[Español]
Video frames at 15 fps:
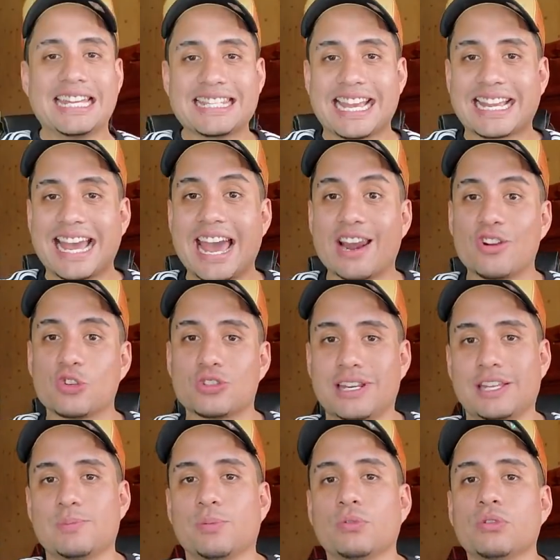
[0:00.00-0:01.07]
sacar los
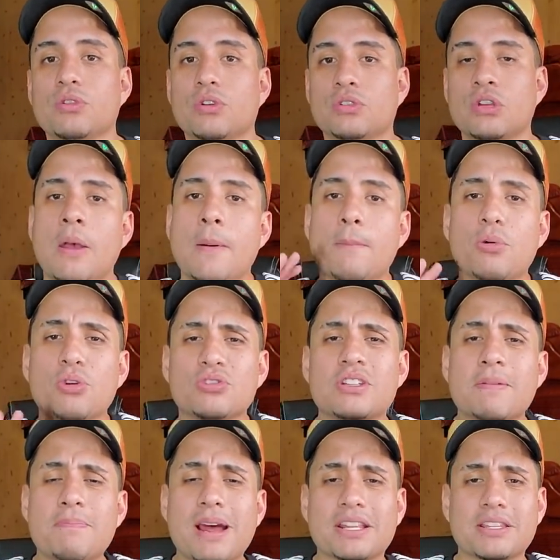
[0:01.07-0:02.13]
tres puntos. Por
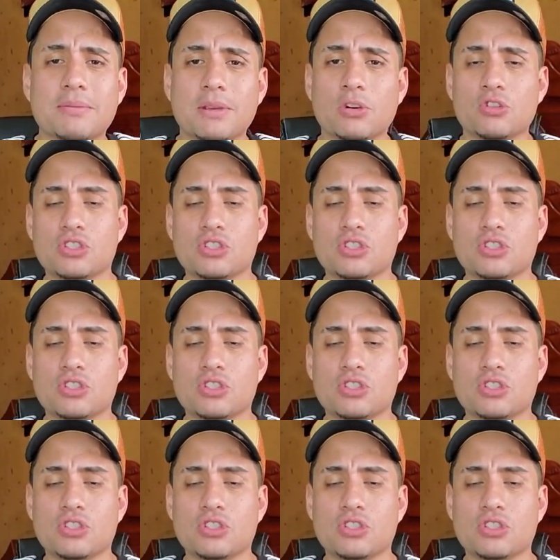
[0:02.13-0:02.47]
otra parte, amigos,